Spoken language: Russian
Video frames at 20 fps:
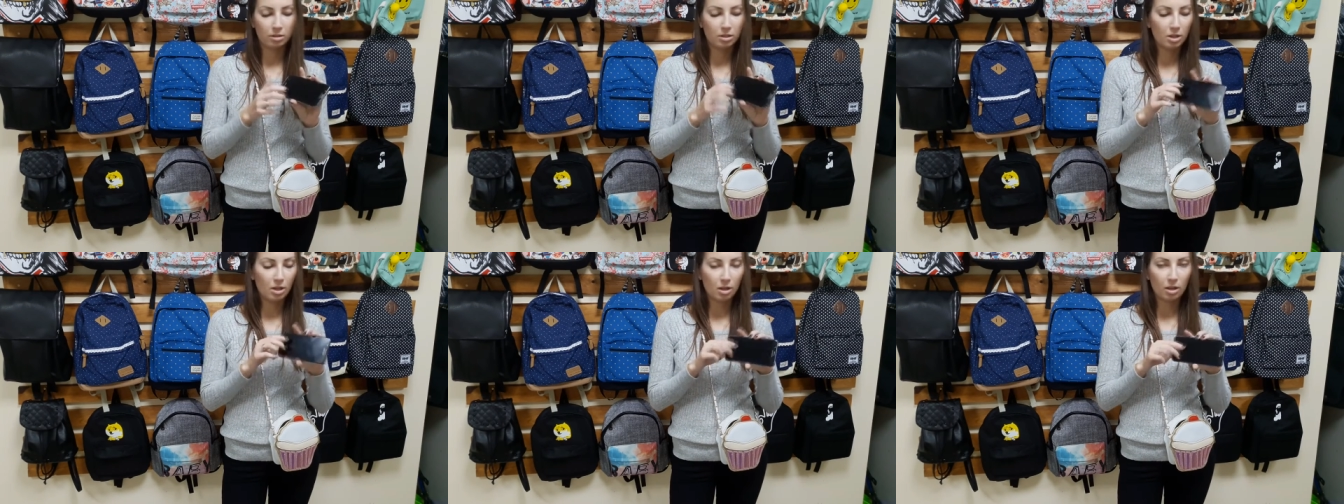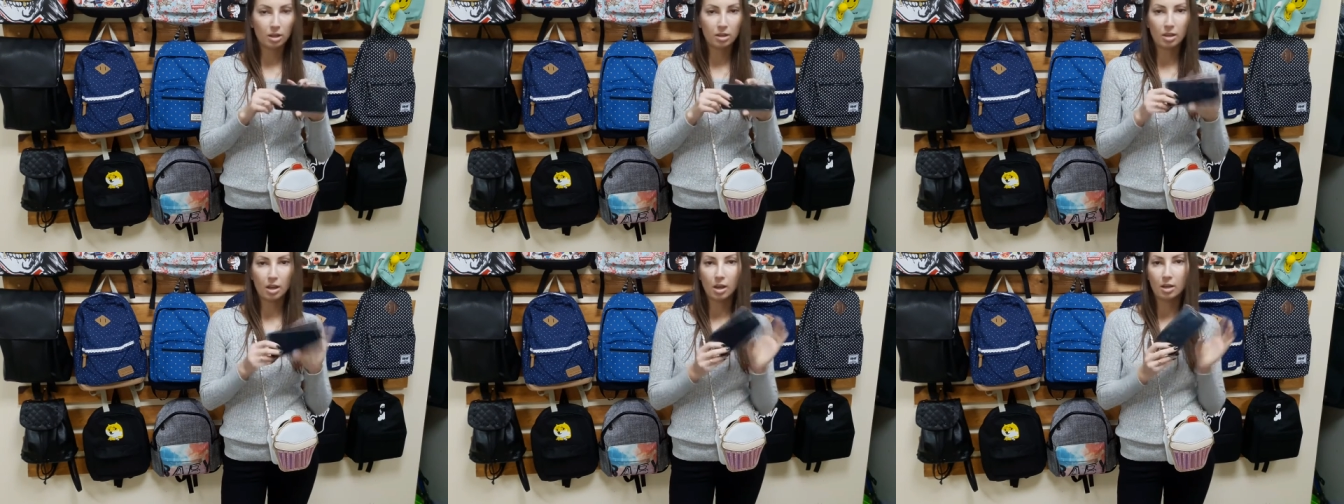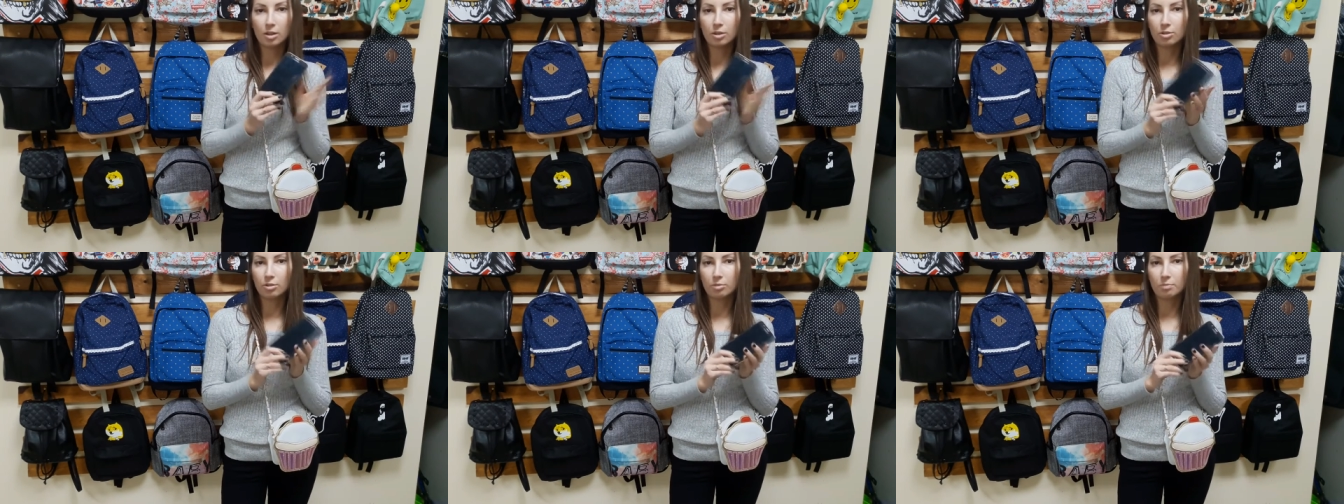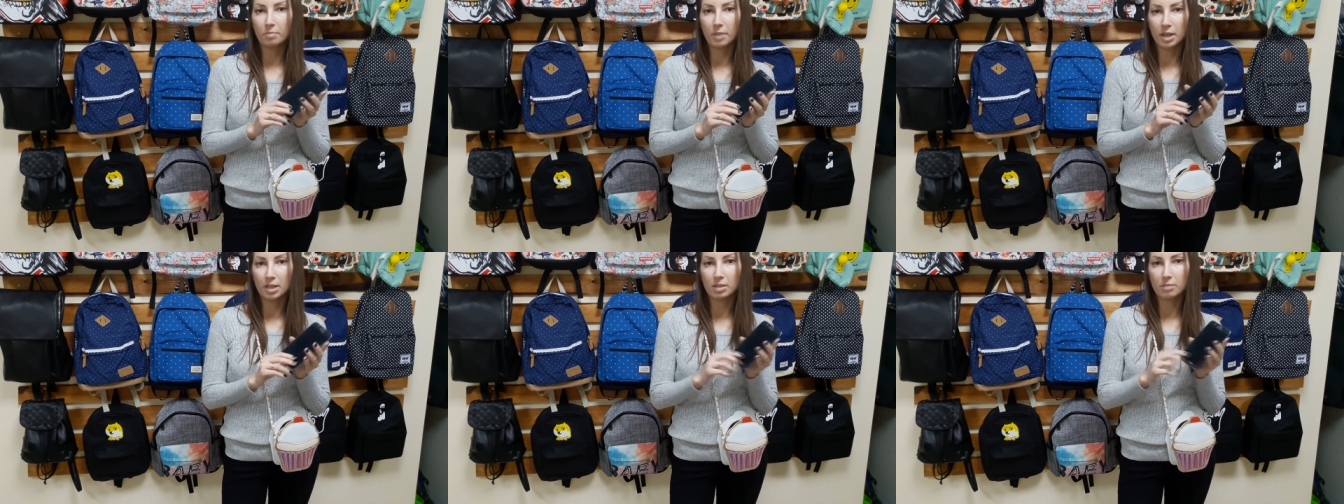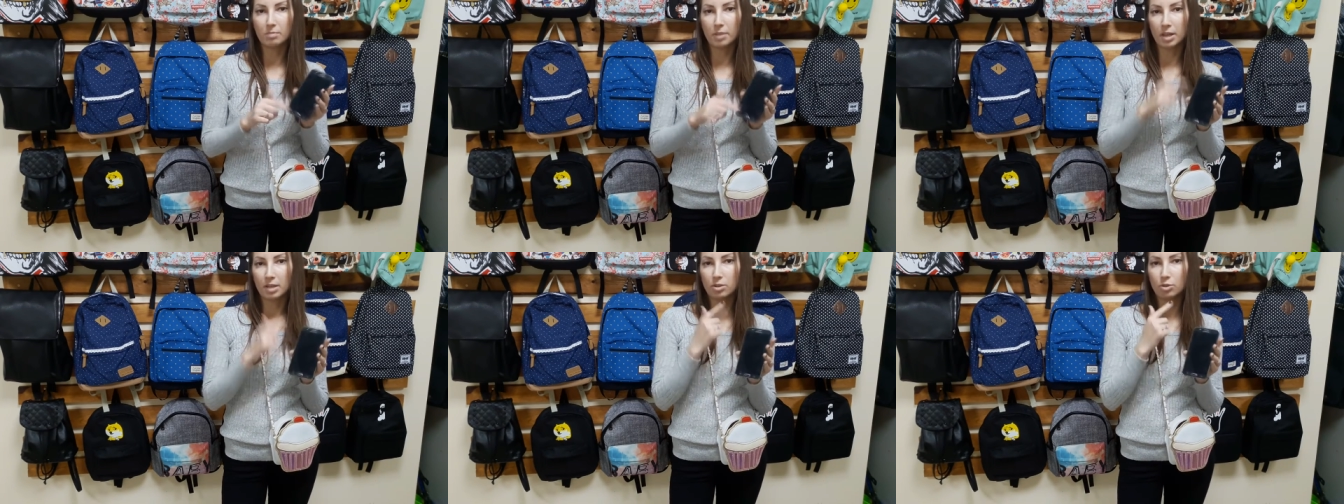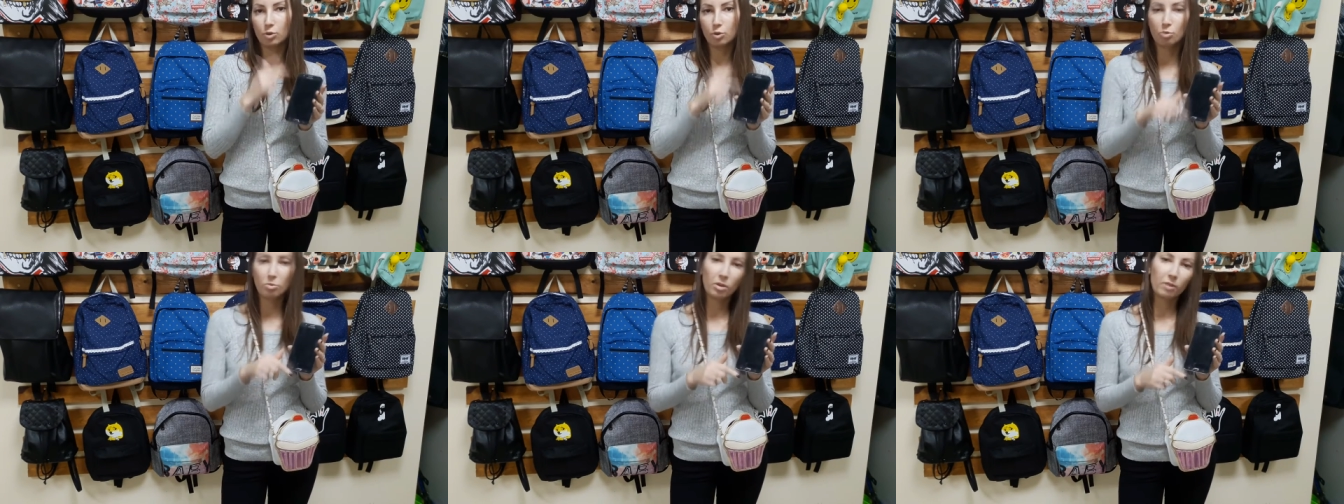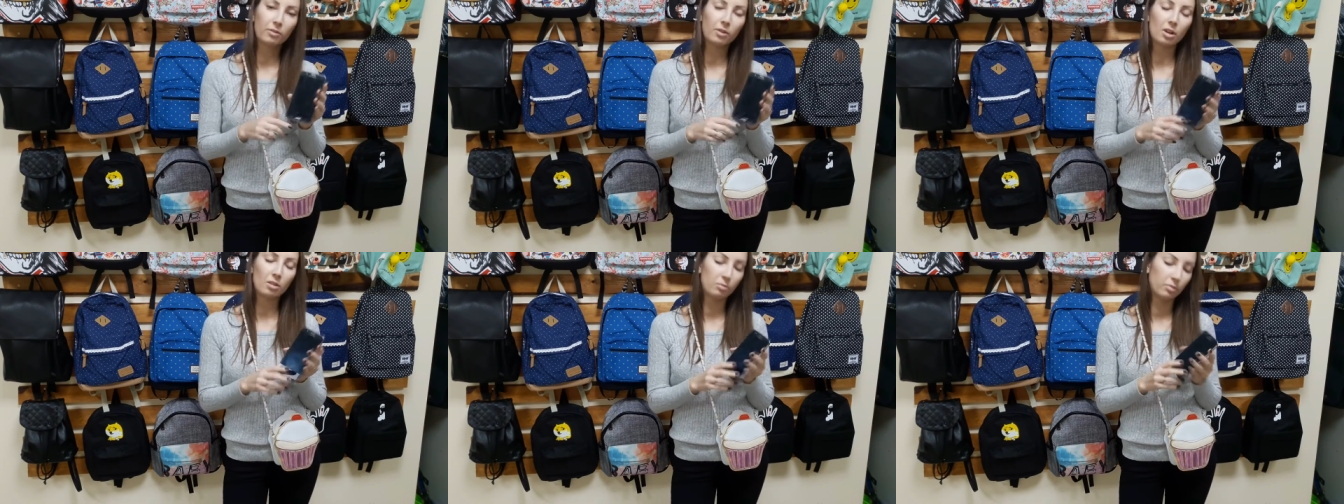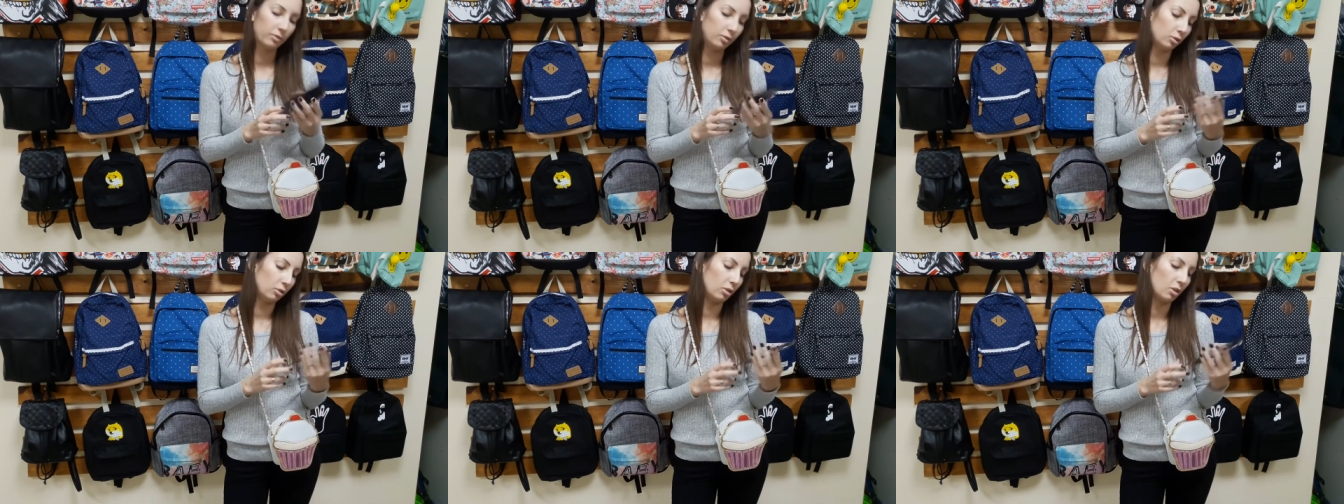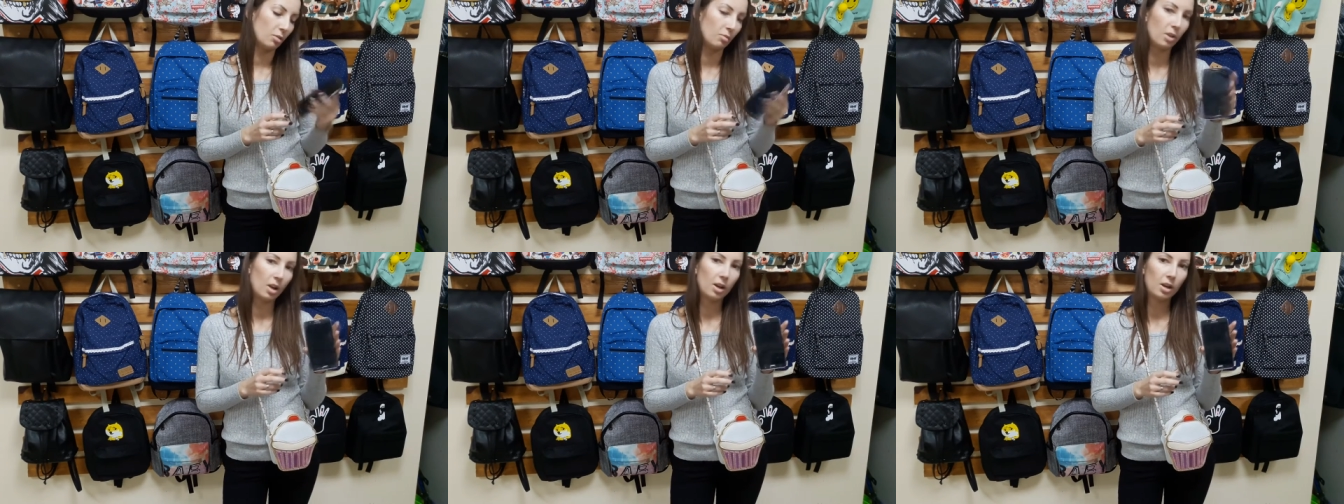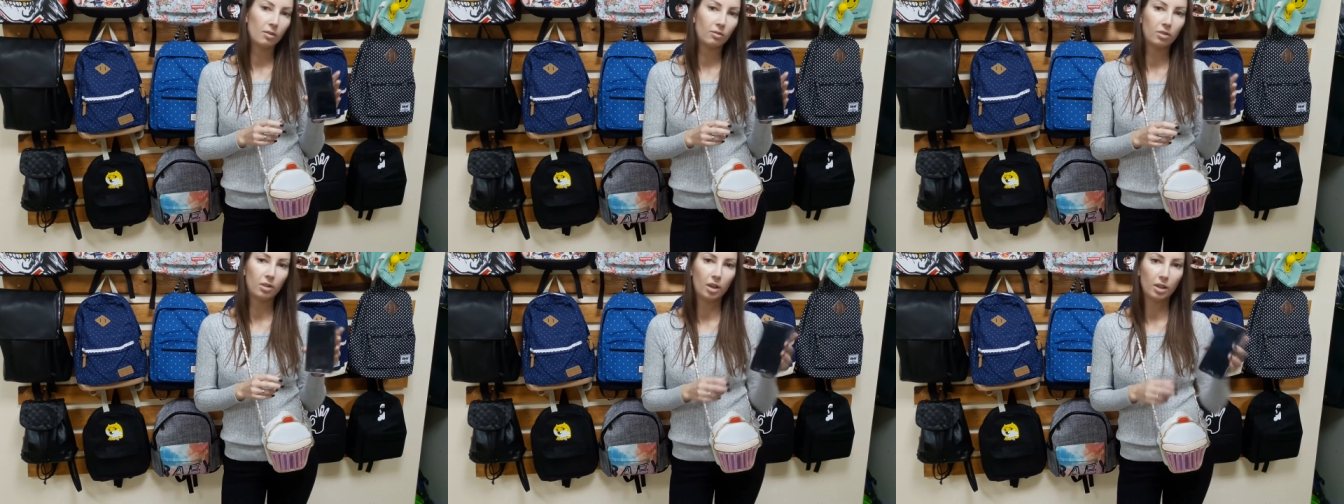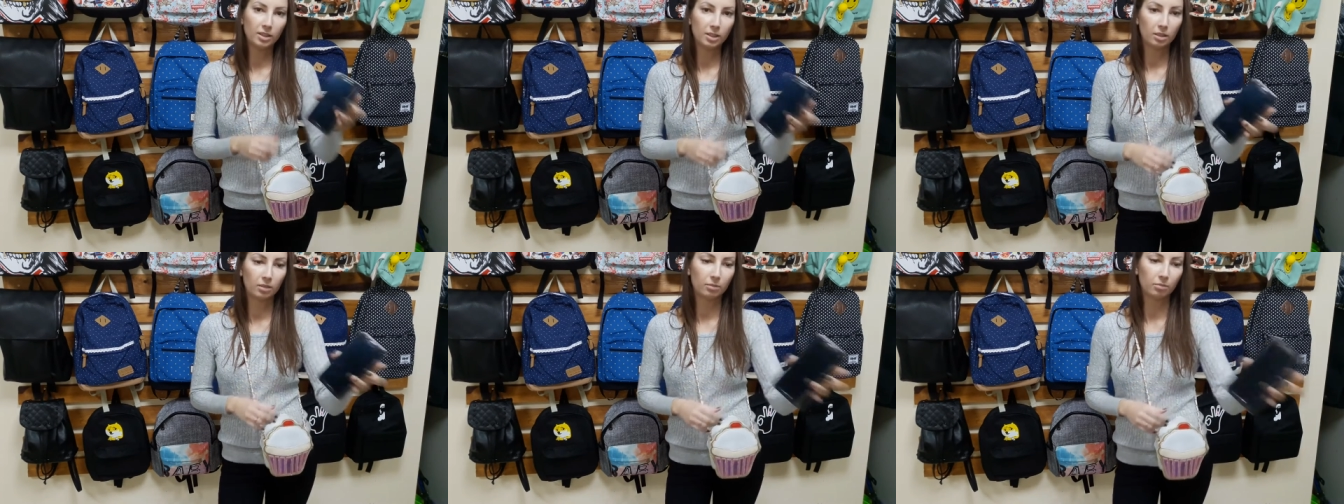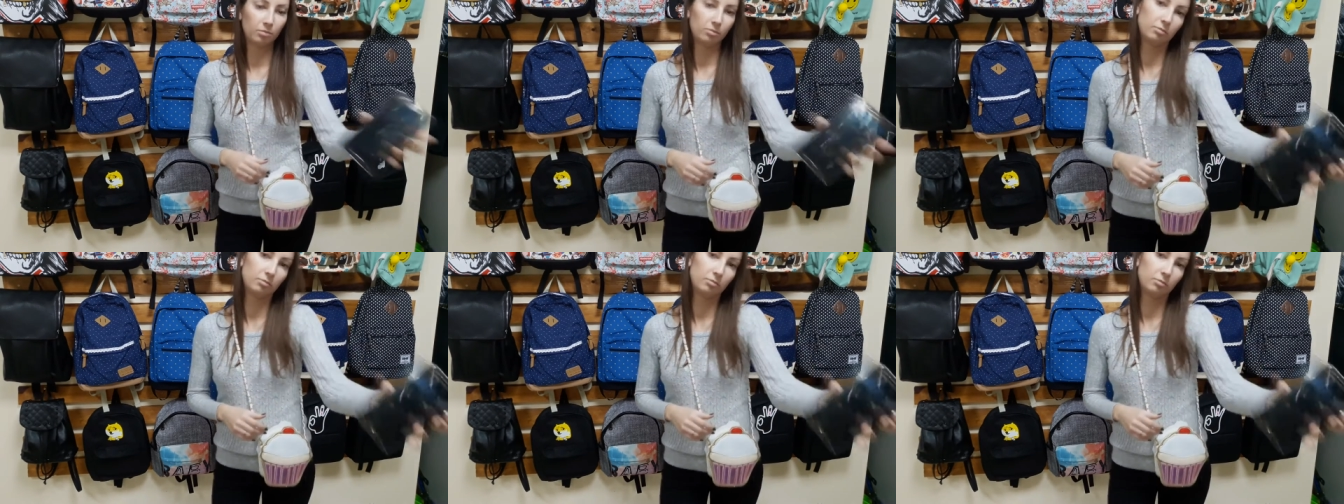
диагональю 5,5 дюймов. Как бы все нормально, влазит.